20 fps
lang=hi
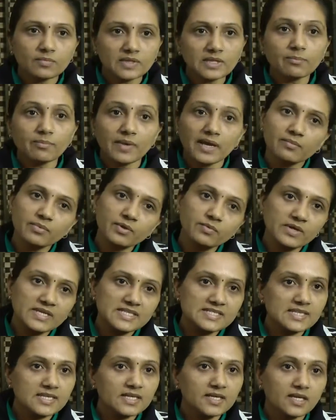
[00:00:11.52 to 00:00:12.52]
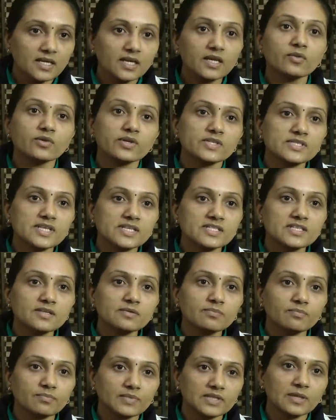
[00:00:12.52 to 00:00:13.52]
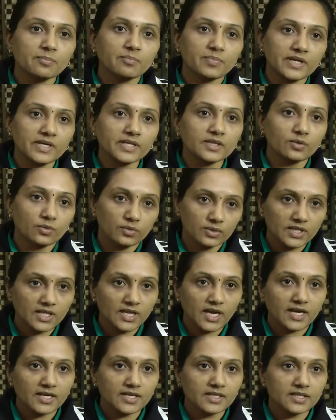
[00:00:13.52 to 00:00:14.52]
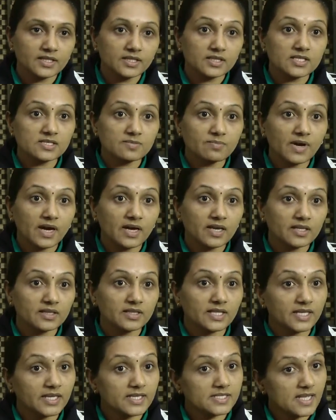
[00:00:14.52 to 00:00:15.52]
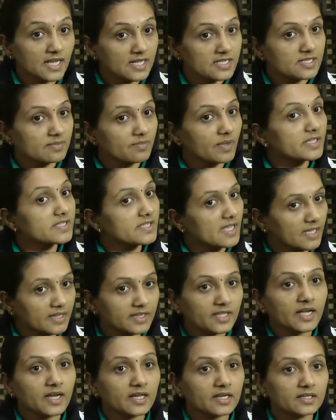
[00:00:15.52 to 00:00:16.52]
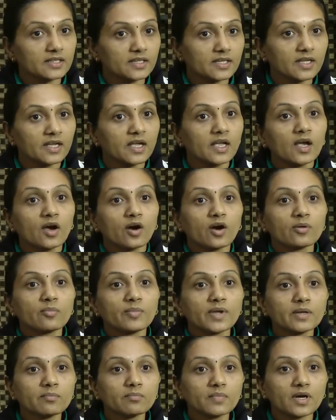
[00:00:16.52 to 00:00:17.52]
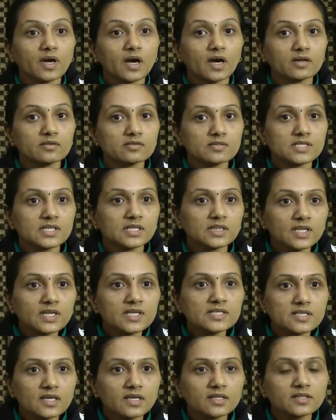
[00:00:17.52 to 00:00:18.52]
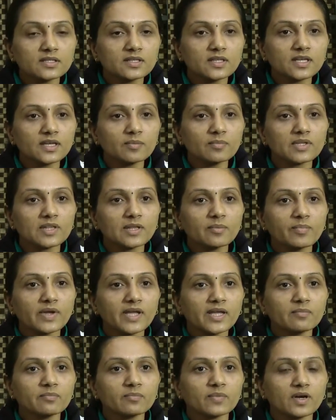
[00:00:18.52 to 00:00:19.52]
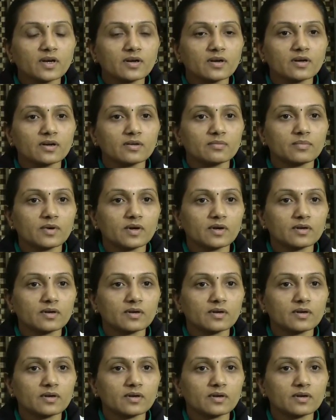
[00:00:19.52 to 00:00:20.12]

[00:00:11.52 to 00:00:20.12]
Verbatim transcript: मतलब मैं भी वैसे ही घरेलू हिंसा से मतलब पीड़ित होती आ रही थी दस बारह तेरह साल से मैं सहती आ रही थी और मैं इतना सहती थी कि मतलब मैं आ,